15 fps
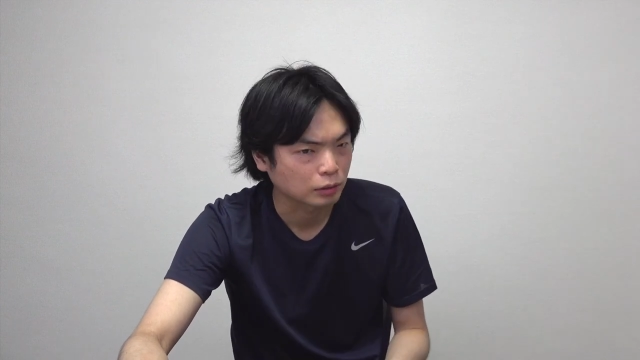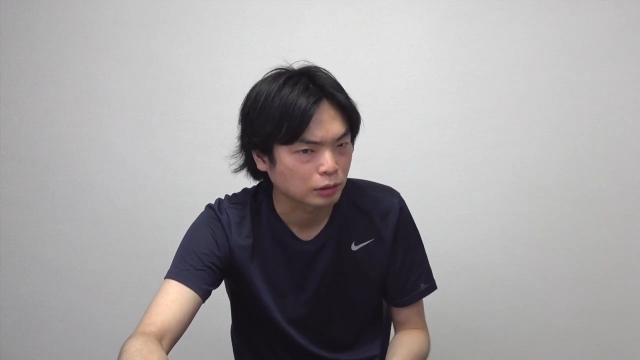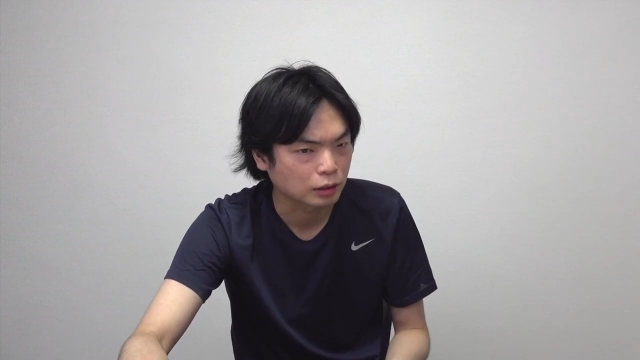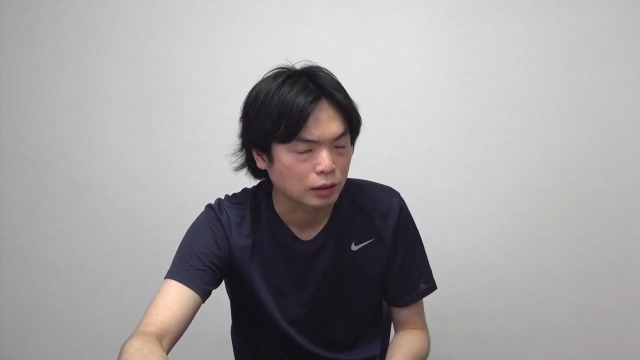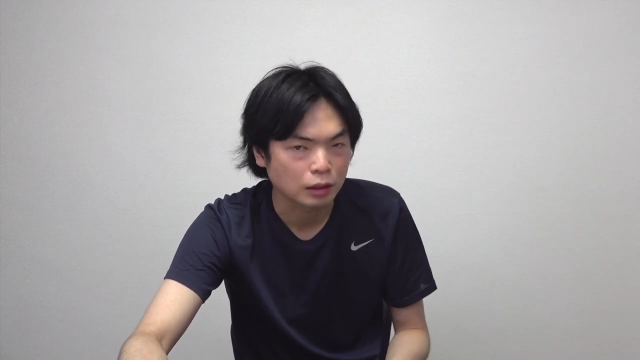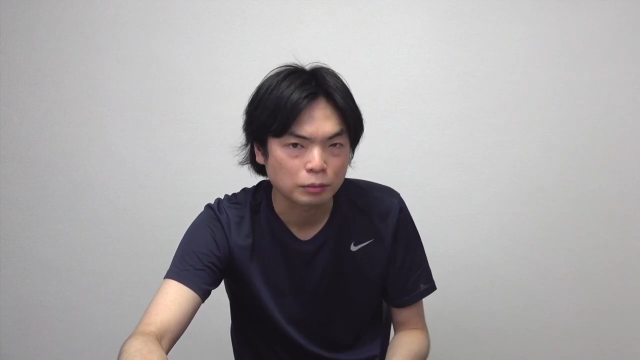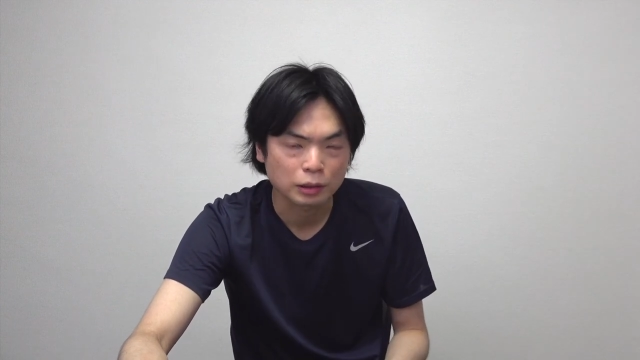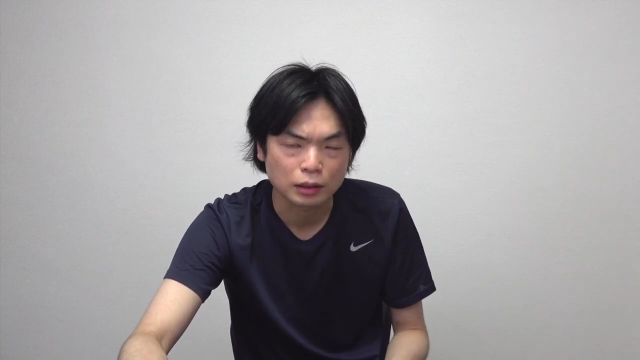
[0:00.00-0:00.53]

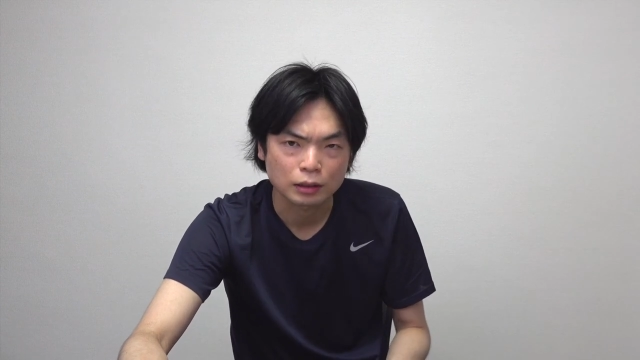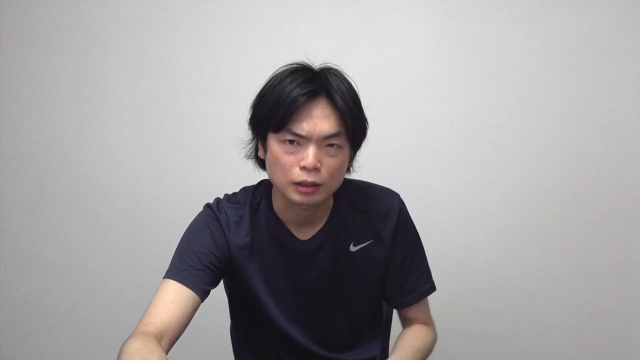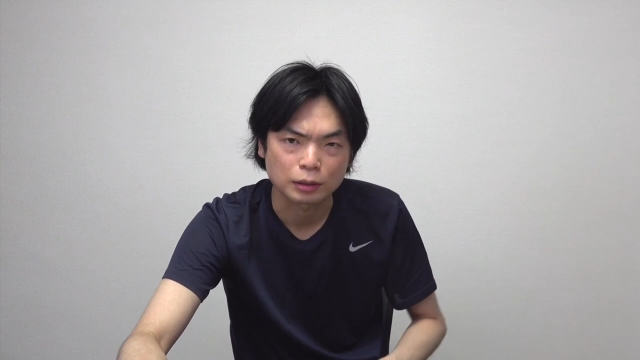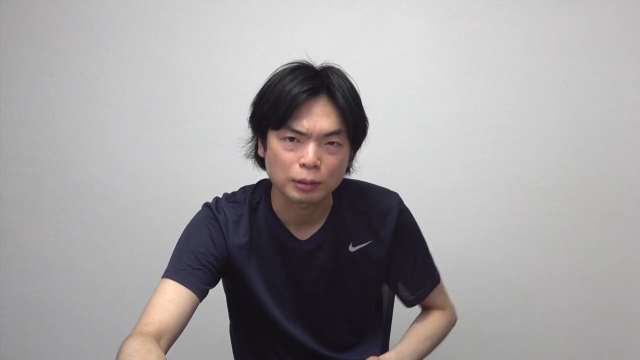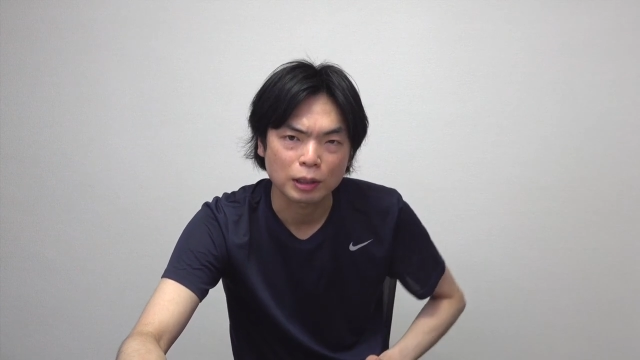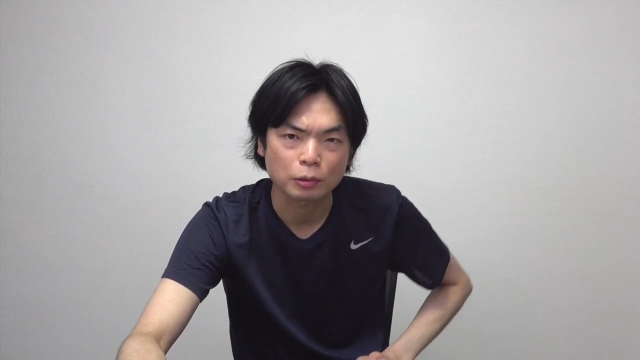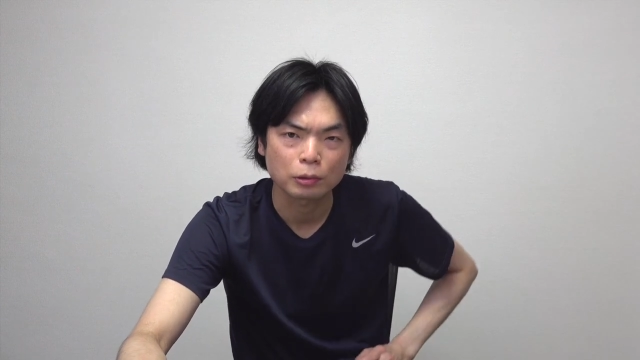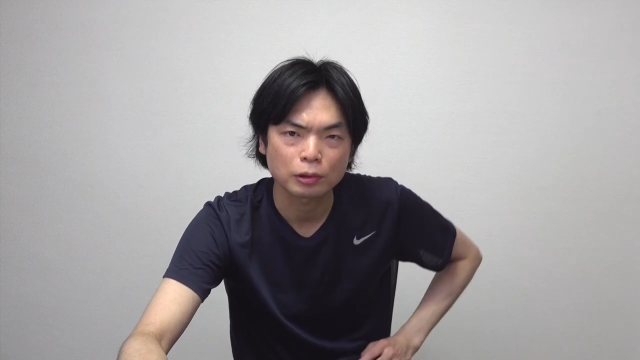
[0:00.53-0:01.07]
津田沼って千
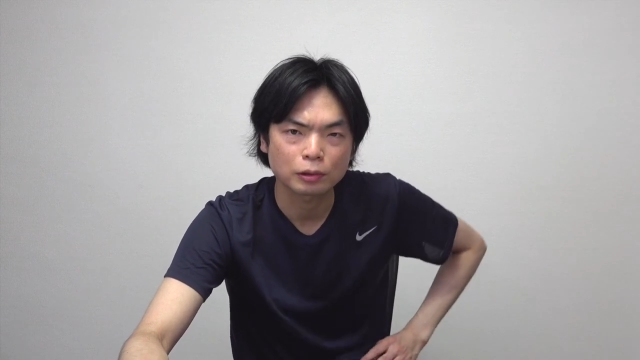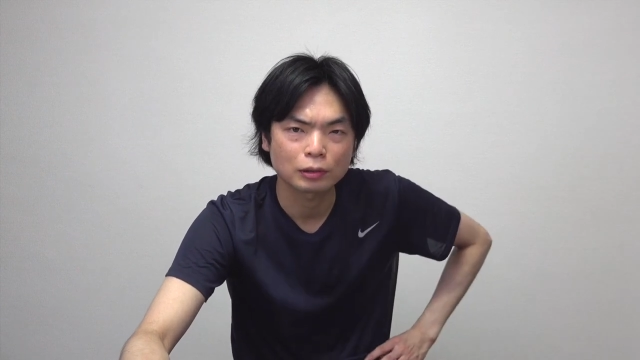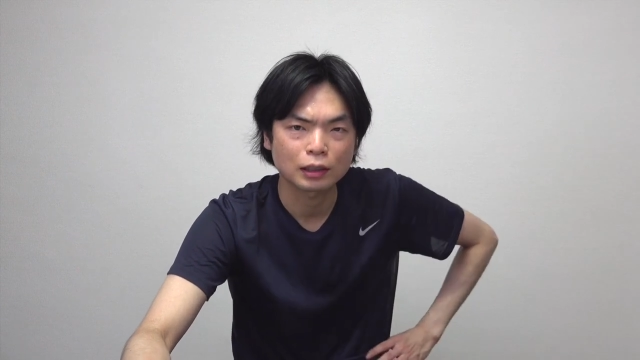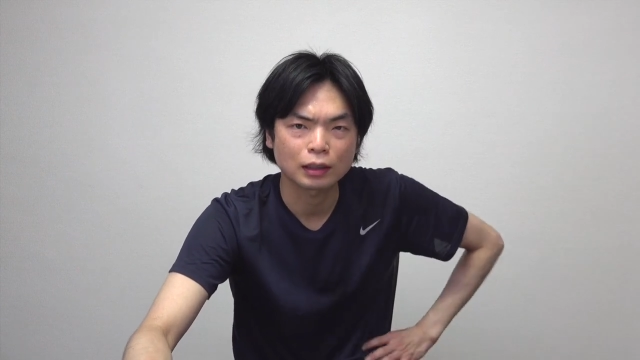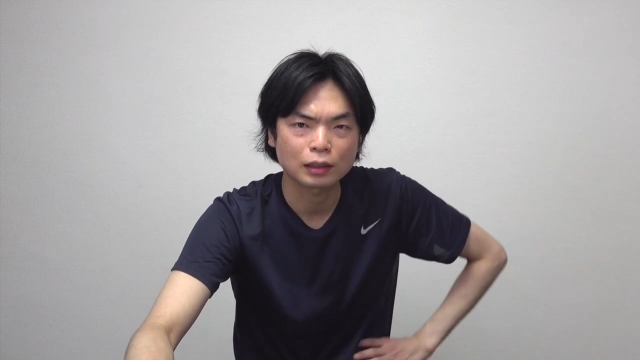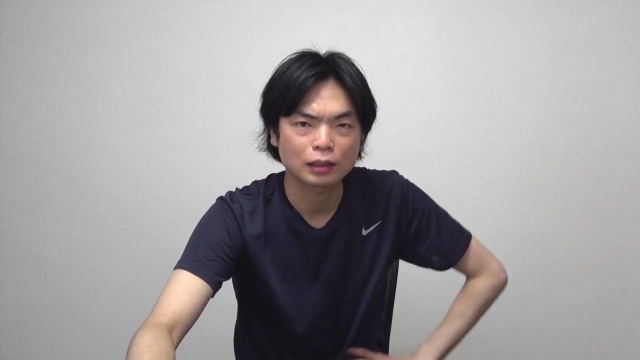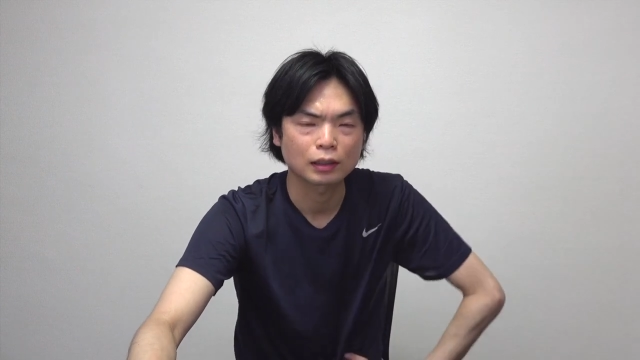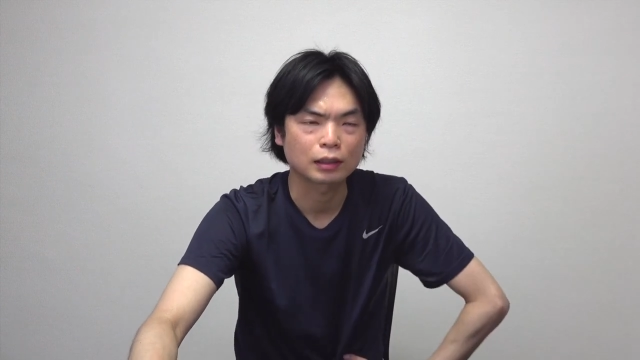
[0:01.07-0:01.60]
葉工業
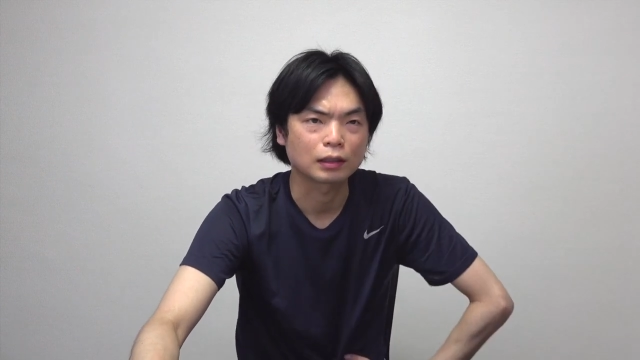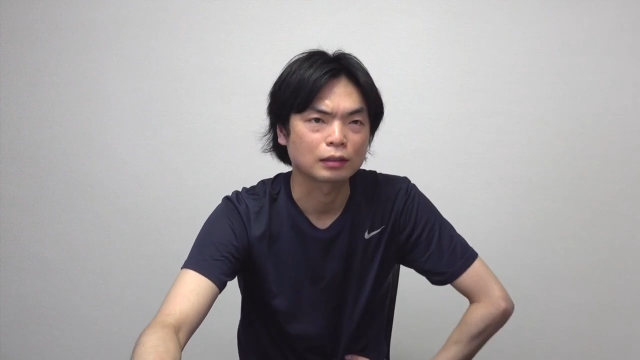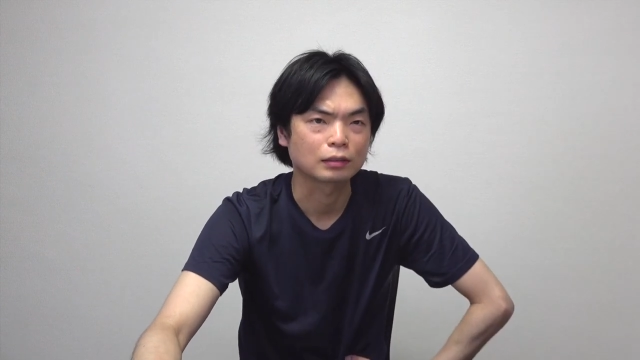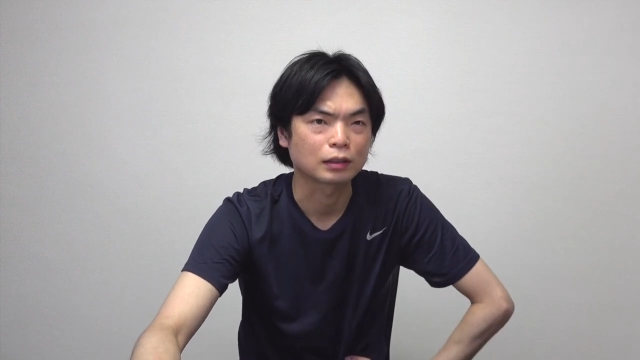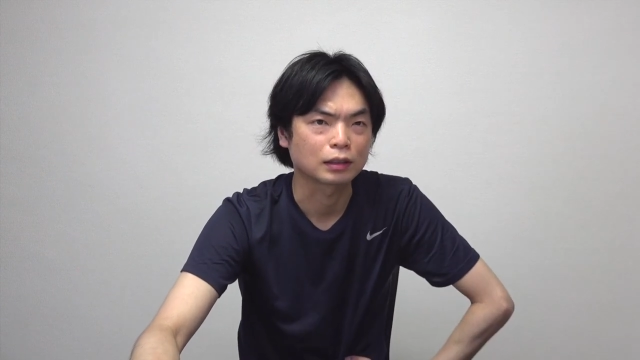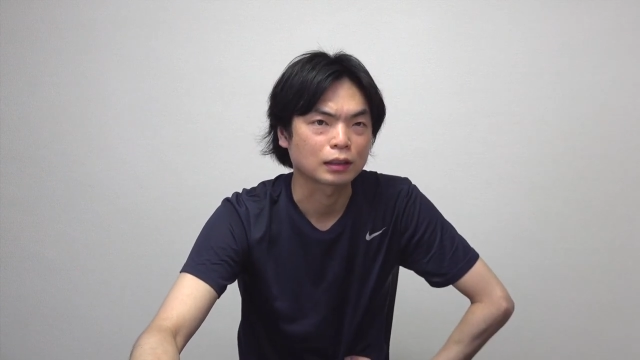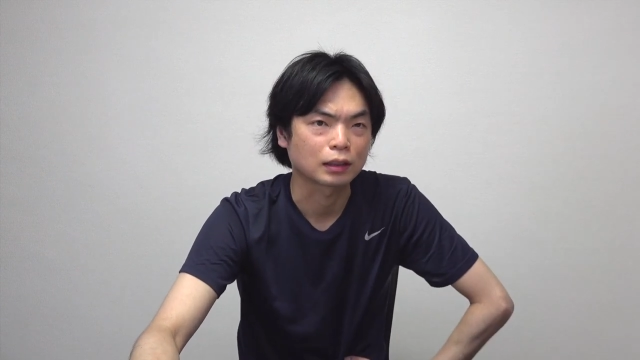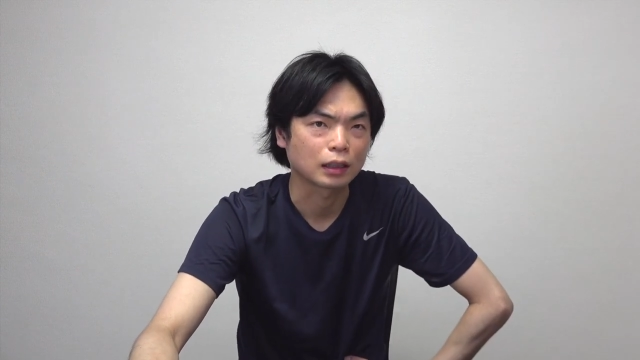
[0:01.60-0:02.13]
大学かなんかある
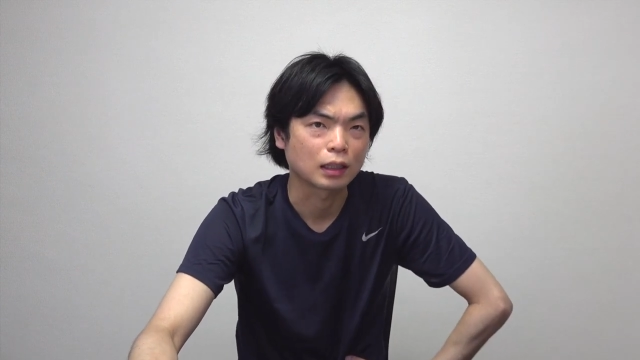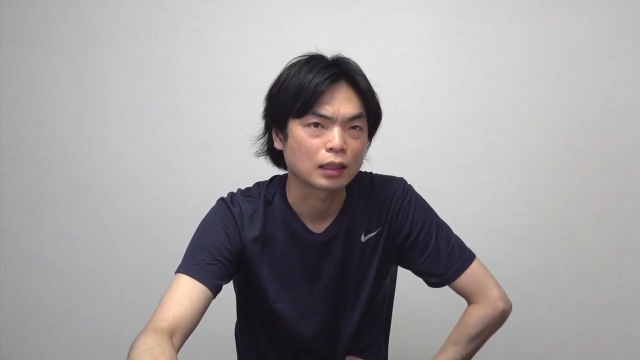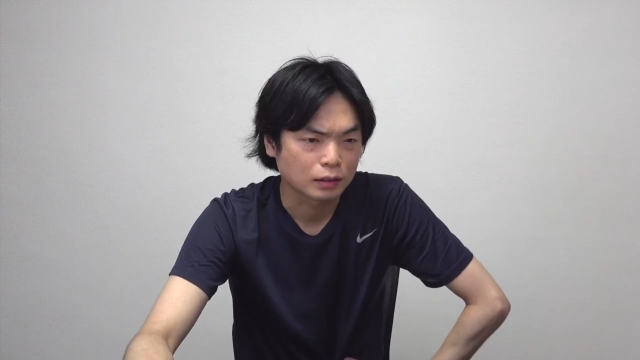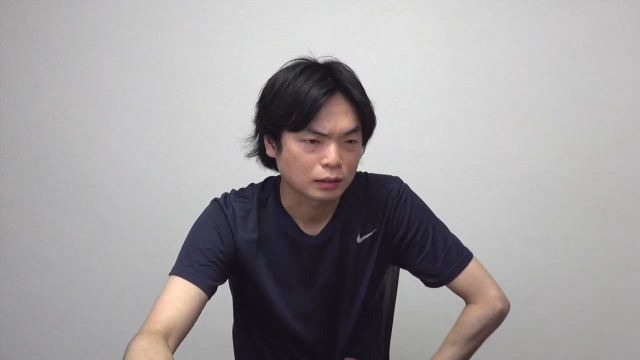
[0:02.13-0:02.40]
でしたっけ